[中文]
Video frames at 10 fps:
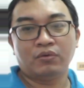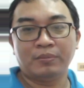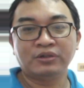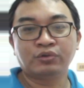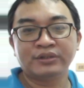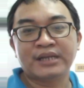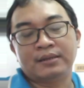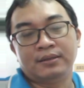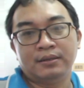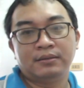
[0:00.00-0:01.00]
我们所讲
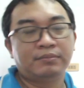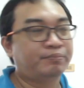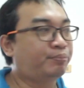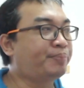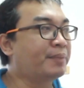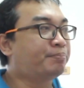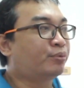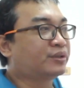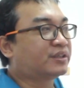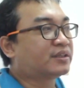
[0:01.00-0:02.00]
的，并
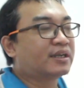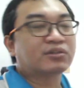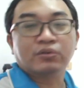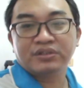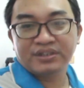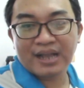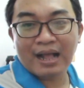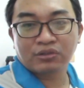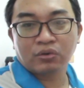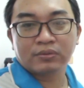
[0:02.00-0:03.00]
不是这一种
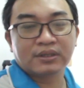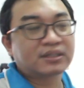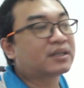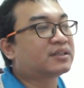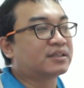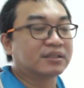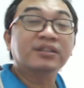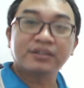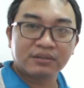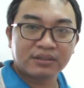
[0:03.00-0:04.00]
加重的，这个只
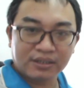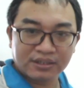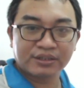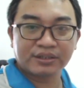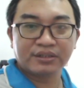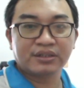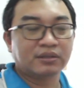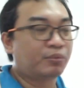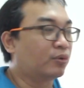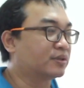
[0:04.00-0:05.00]
是这个是真正的
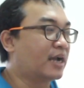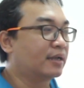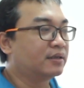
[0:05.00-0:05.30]
破财，